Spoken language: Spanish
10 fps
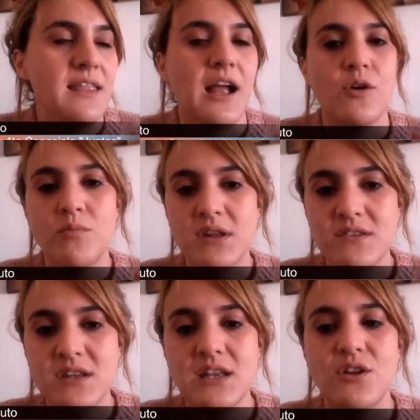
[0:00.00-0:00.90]
a algún
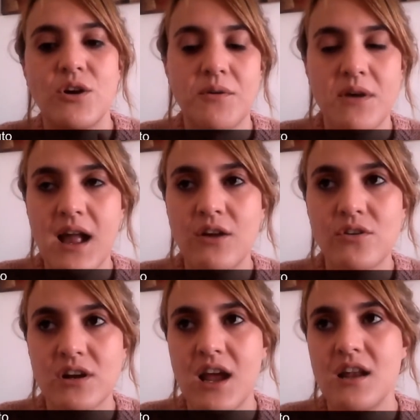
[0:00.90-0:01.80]
vecino que vea
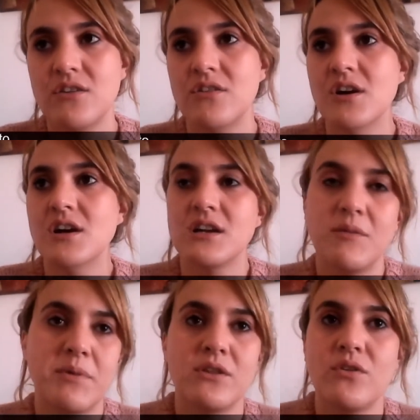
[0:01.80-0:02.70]
algo raro
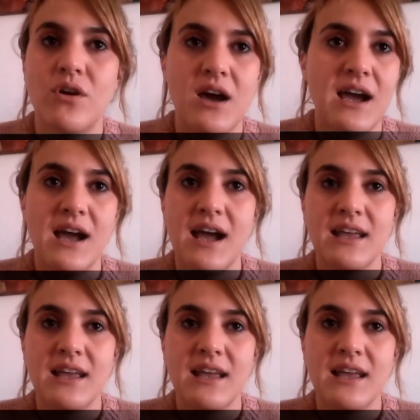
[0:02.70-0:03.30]
respecto a,